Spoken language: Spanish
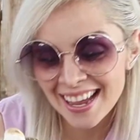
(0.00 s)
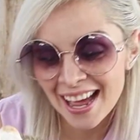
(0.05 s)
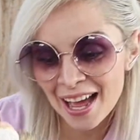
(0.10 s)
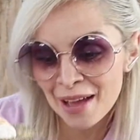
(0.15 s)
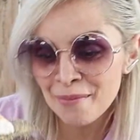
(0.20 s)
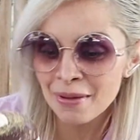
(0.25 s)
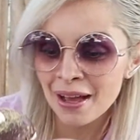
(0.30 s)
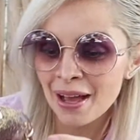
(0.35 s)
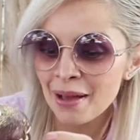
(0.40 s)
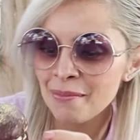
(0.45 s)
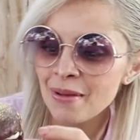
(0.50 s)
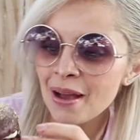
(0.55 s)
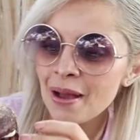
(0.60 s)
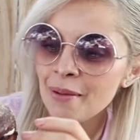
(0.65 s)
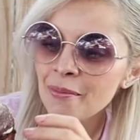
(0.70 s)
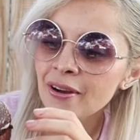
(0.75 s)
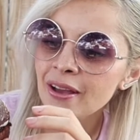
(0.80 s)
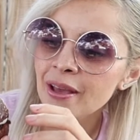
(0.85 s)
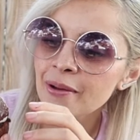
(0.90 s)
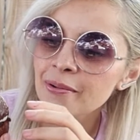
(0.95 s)
tenía un
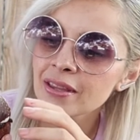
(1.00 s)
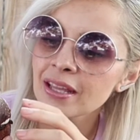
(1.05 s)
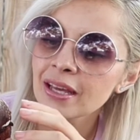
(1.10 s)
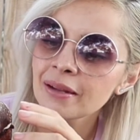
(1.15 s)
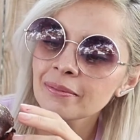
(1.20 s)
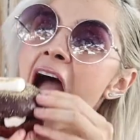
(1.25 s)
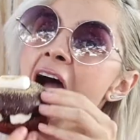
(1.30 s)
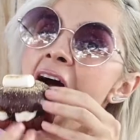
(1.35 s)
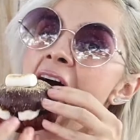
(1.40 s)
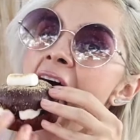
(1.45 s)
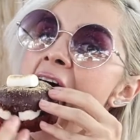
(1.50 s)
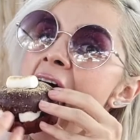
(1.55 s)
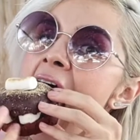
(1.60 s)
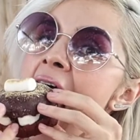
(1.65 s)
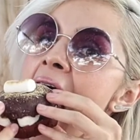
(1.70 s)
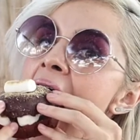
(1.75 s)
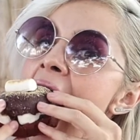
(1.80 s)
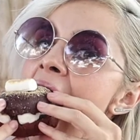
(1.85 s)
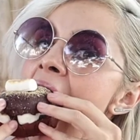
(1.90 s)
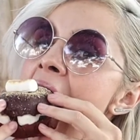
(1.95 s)
bombón y adentro
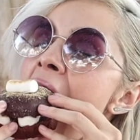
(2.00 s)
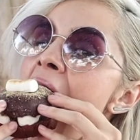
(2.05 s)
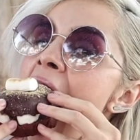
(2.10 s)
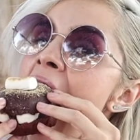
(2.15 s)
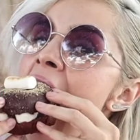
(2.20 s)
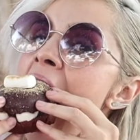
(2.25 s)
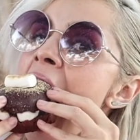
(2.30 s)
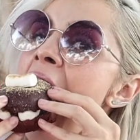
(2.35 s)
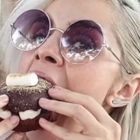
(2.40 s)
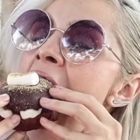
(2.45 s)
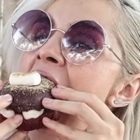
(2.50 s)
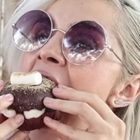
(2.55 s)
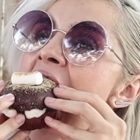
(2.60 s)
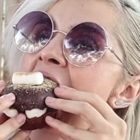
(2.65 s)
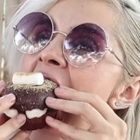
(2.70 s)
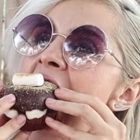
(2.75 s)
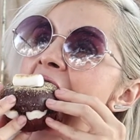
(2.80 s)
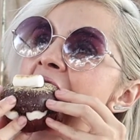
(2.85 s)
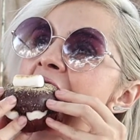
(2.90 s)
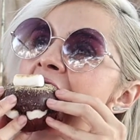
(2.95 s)
tenía bombones y chocolate, o
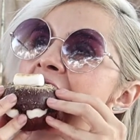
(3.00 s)
sea, fue